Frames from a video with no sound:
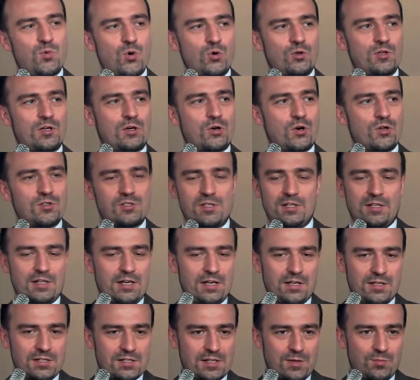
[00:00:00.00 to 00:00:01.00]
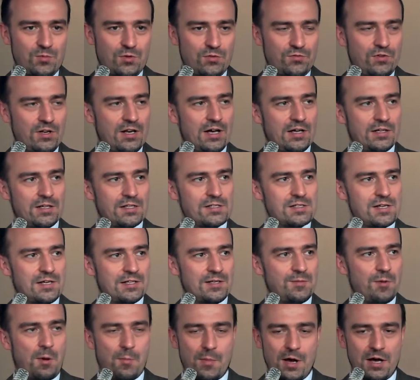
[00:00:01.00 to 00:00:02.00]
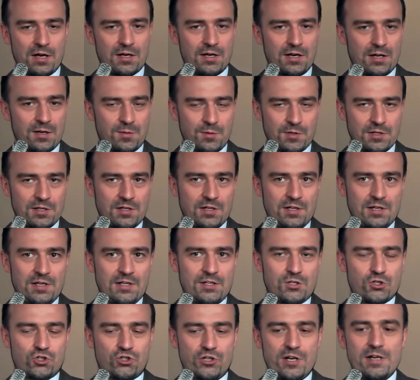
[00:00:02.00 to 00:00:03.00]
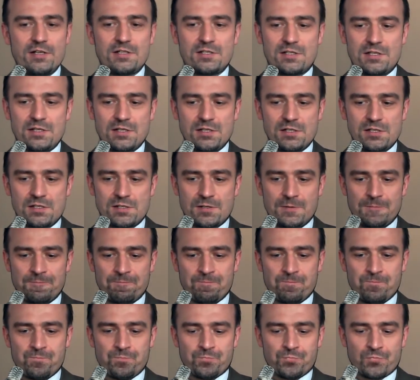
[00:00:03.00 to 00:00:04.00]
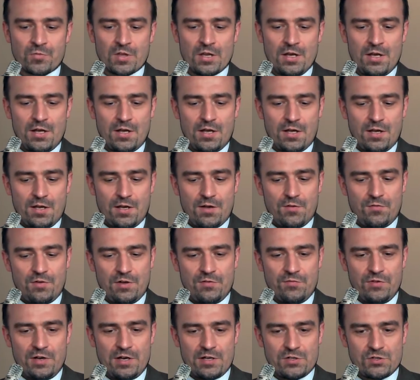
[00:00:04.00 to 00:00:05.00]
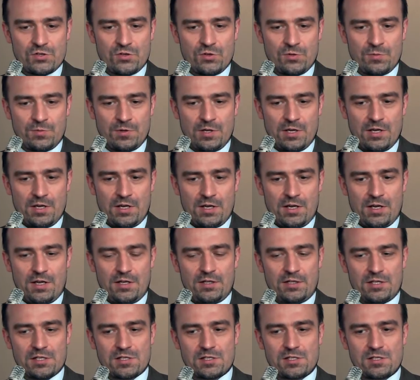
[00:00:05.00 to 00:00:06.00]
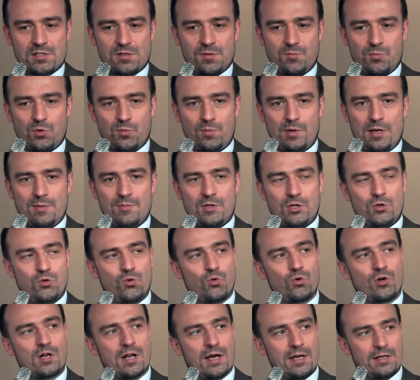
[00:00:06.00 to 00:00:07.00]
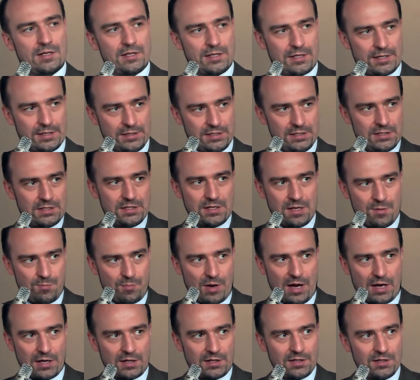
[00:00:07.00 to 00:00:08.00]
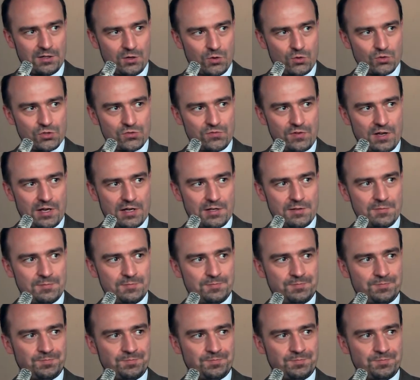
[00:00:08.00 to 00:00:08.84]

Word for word: Punkte konzentrieren, es gibt noch viele andere Sachen, die man machen kann, aber das Schnellste ist, wenn wir also das Problem der notleidenden Kredite der Banken loswerden,